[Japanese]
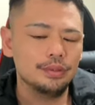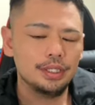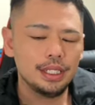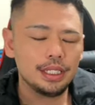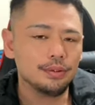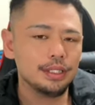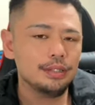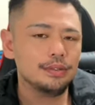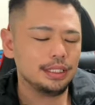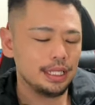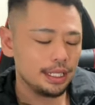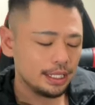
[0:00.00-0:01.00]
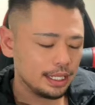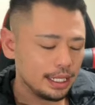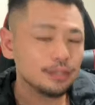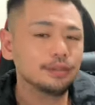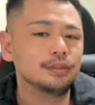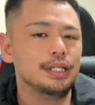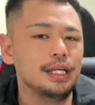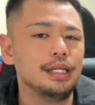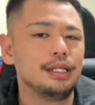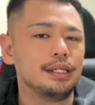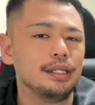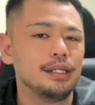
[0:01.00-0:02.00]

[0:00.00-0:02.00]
女芸俺の方が展開あることね。